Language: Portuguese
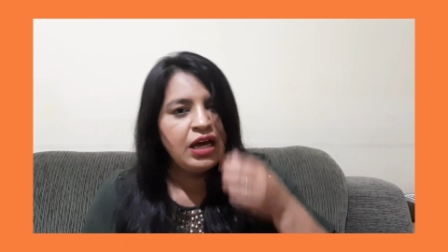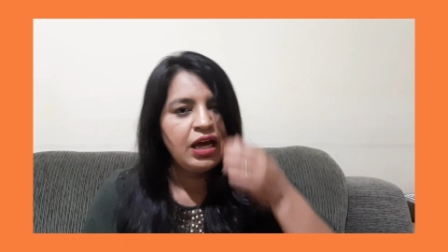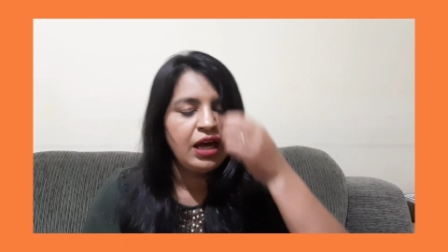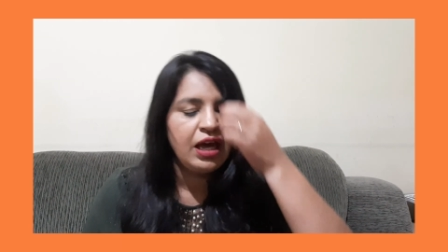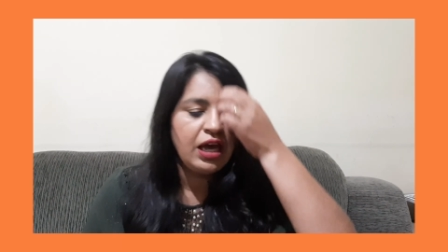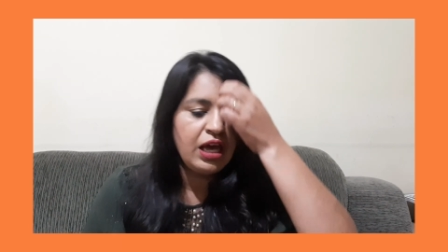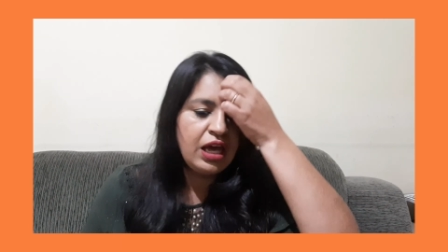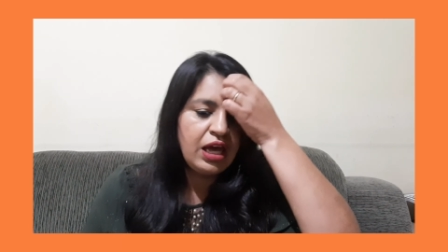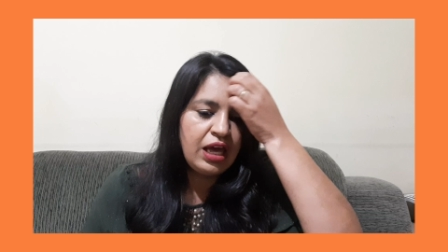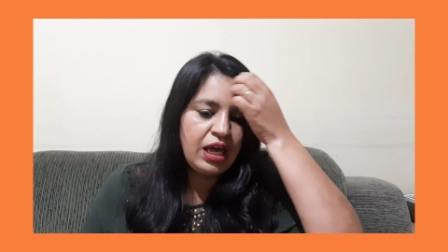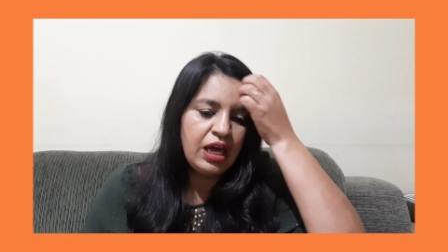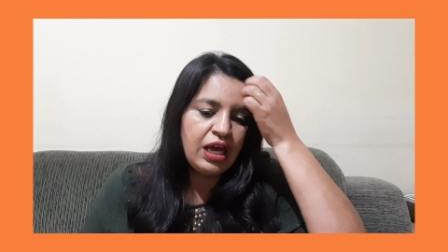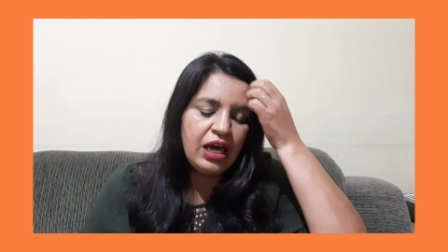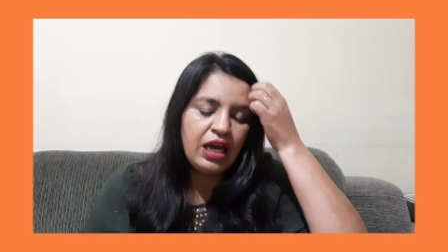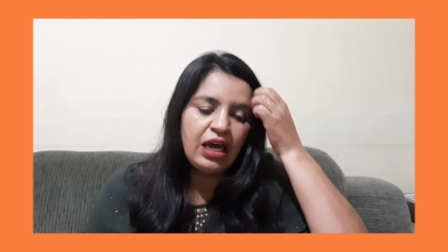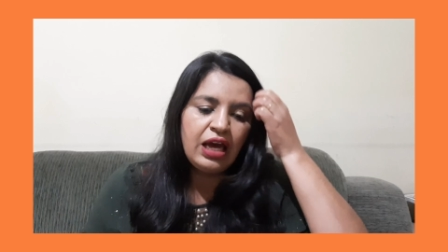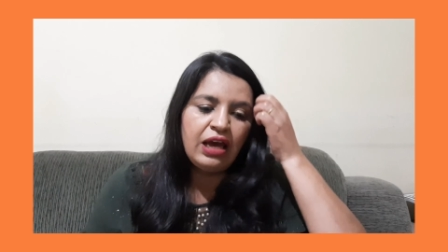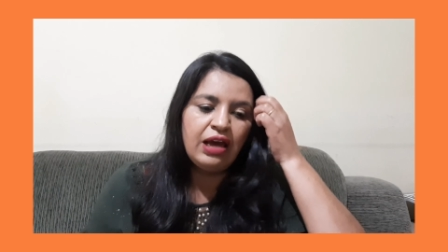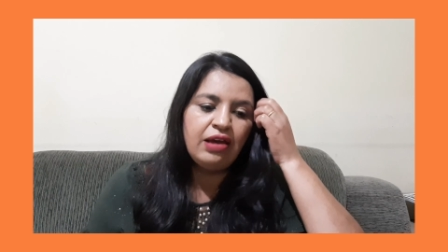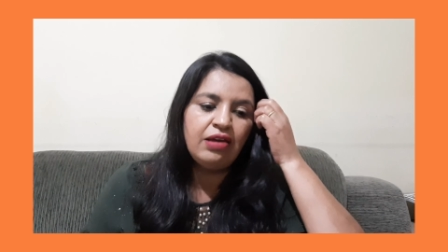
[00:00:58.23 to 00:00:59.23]

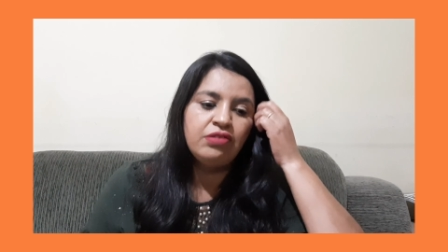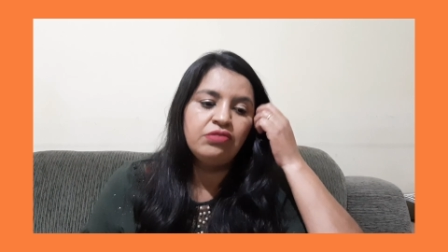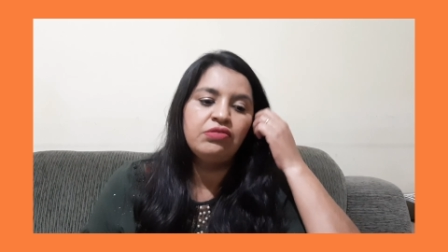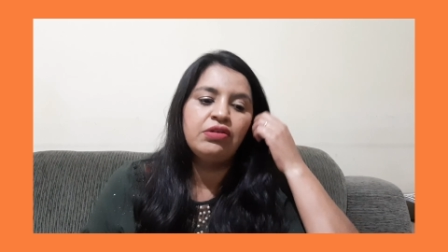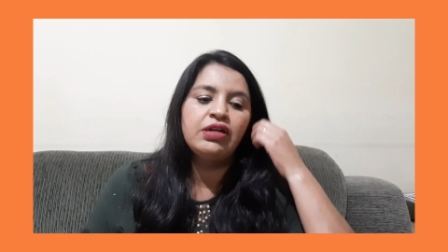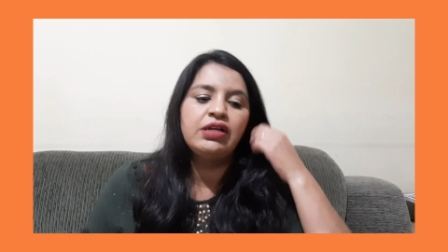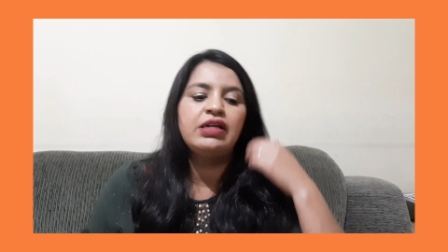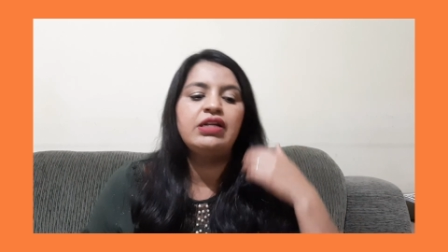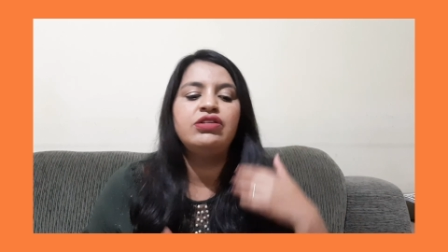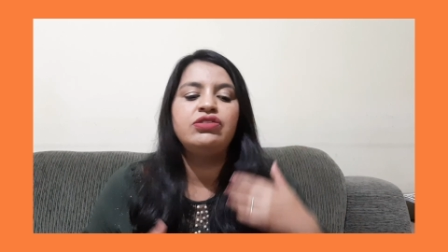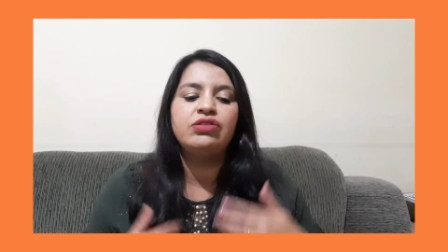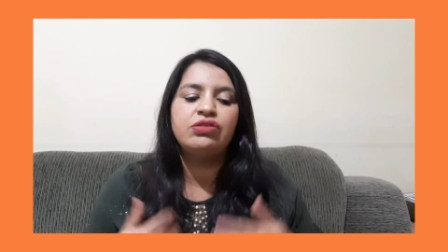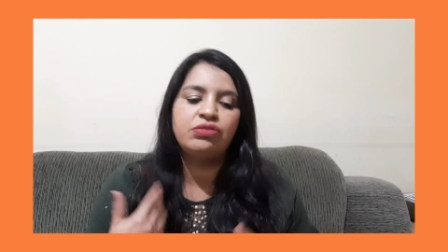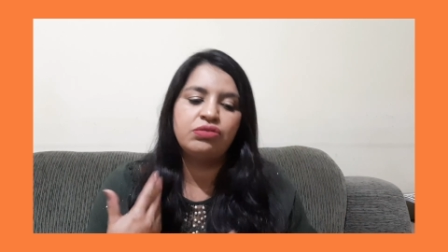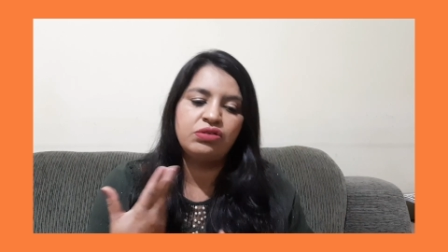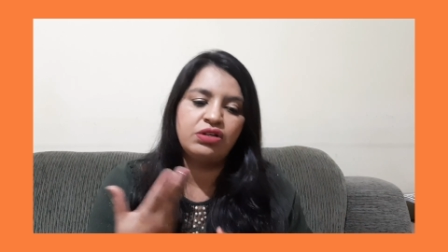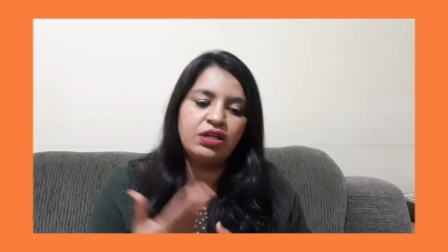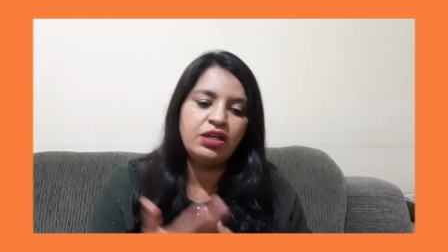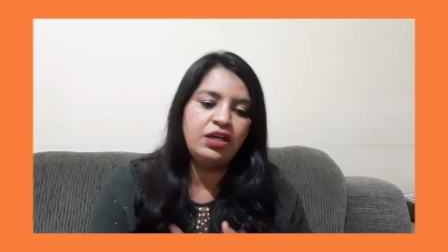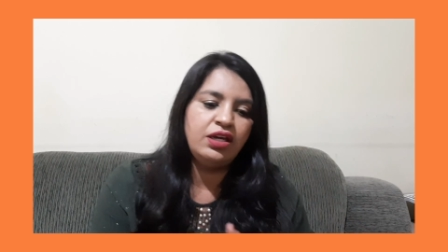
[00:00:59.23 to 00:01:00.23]
É, eu não acredito
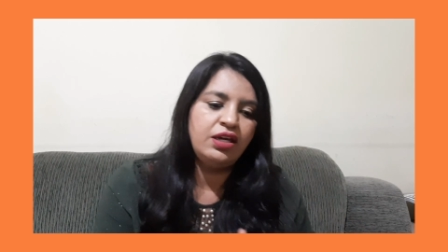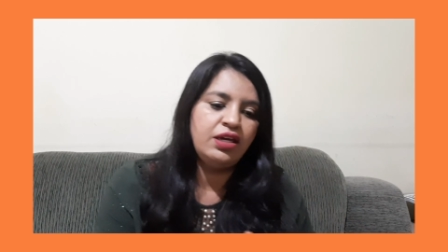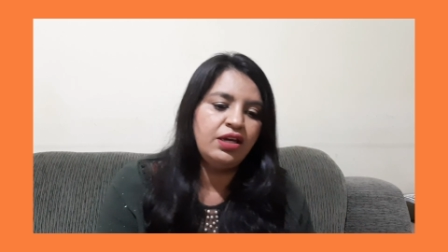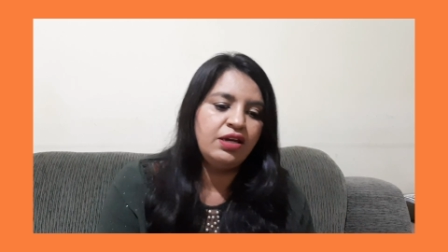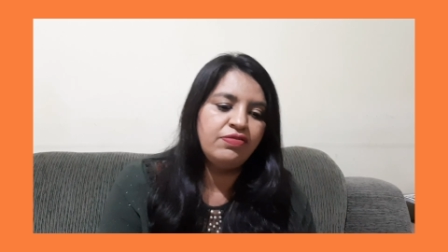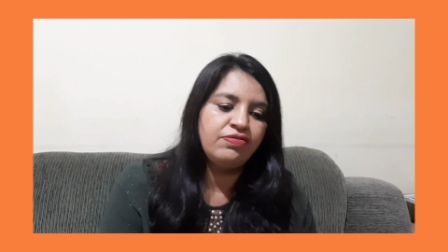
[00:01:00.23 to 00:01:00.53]
que